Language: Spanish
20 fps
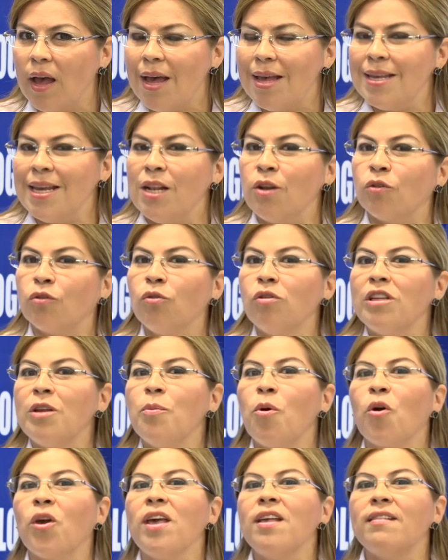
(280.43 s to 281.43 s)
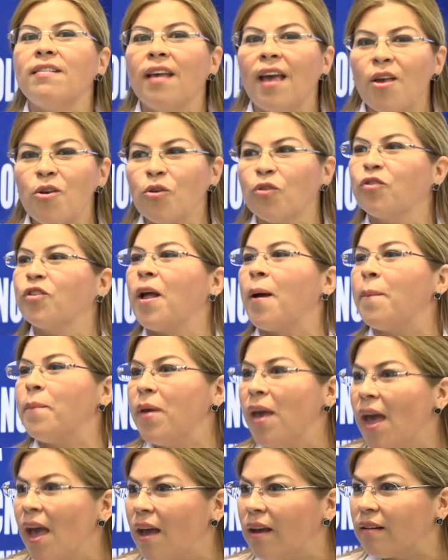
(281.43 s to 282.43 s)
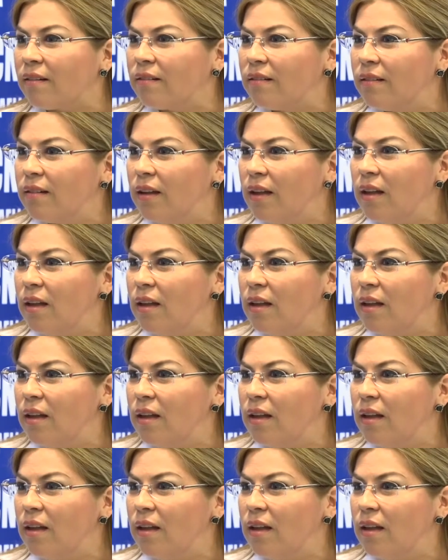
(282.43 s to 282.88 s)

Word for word: y en los últimos 15 años también